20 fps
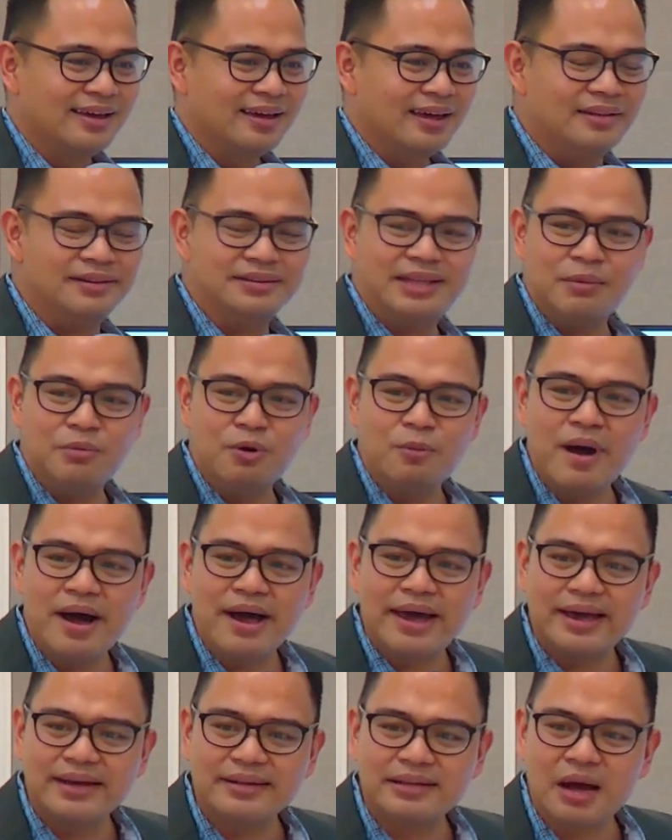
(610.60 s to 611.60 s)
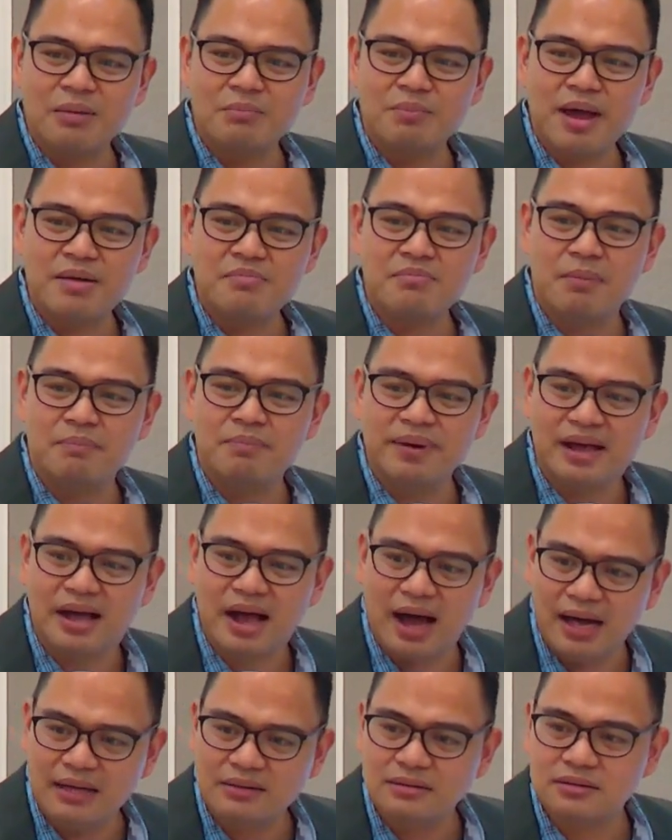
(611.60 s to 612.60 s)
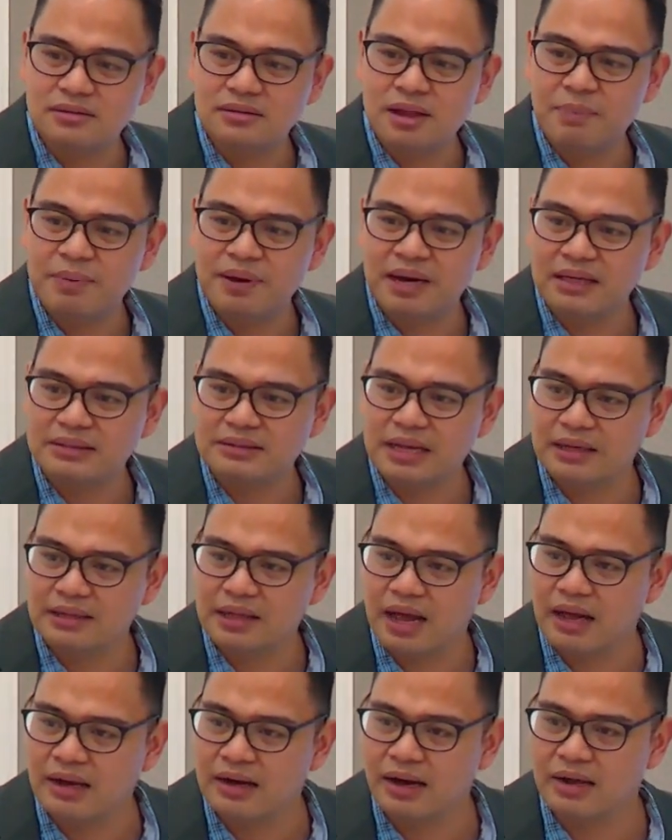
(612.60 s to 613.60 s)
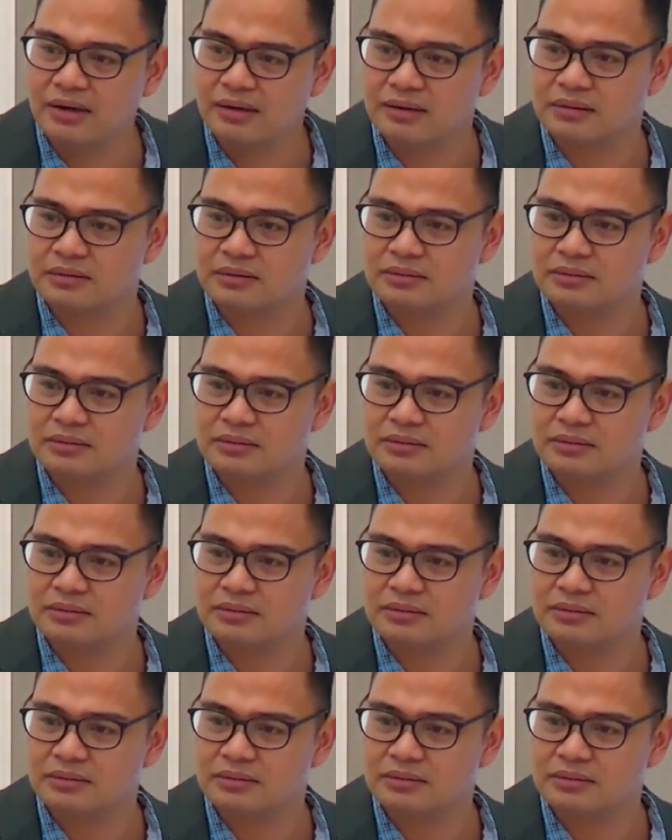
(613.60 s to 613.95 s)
hindi mo makitang may mabigat na pinagdadaanan.